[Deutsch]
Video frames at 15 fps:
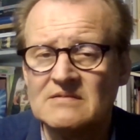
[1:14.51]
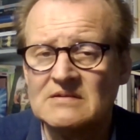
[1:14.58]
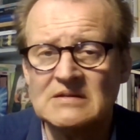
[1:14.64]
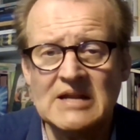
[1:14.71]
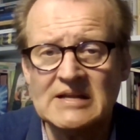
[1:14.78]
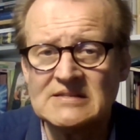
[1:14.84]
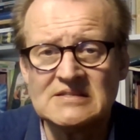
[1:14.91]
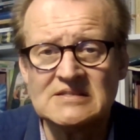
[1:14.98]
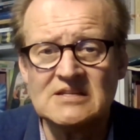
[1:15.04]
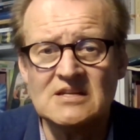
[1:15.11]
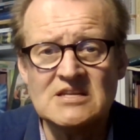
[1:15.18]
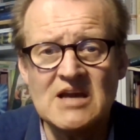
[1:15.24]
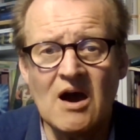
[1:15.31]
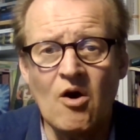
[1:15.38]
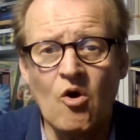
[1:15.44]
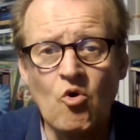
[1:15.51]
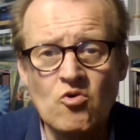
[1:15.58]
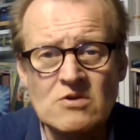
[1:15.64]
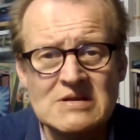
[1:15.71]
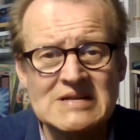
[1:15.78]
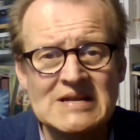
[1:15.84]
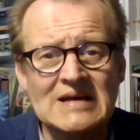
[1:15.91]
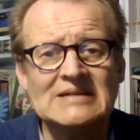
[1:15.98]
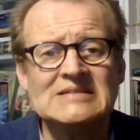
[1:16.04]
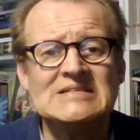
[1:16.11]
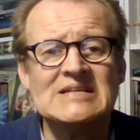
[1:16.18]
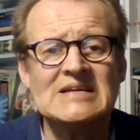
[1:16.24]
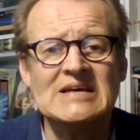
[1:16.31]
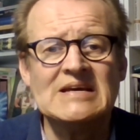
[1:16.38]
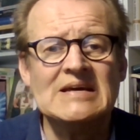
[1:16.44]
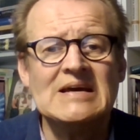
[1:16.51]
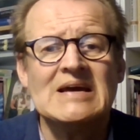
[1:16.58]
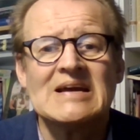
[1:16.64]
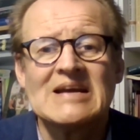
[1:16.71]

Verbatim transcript: letzten Jahrhunderte